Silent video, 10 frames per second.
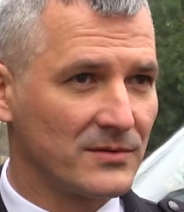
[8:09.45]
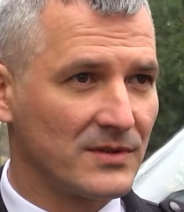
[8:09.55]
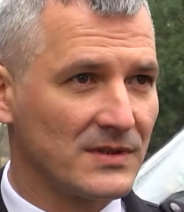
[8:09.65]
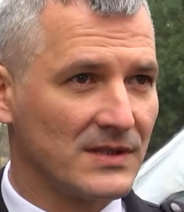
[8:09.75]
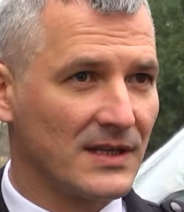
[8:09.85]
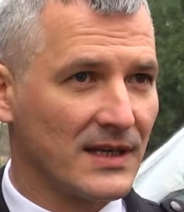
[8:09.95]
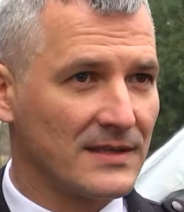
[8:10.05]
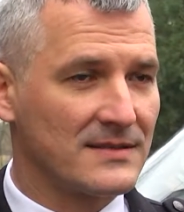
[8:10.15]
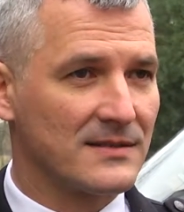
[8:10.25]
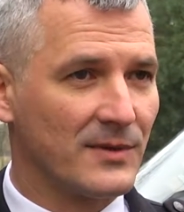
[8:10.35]
To jest
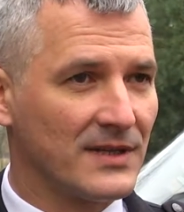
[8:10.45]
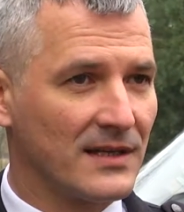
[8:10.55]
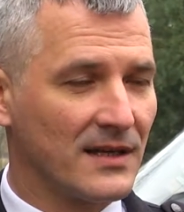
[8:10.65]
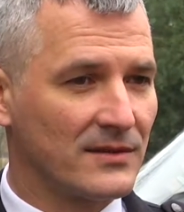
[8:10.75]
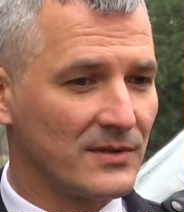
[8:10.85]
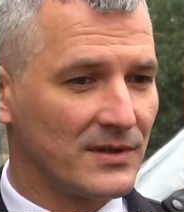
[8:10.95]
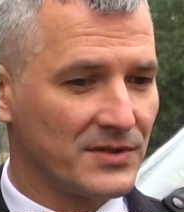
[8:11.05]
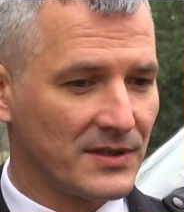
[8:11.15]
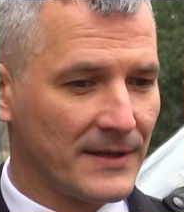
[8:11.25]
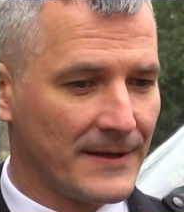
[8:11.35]
taka składanka, która
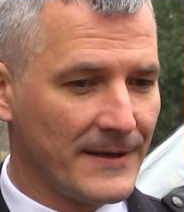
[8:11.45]
się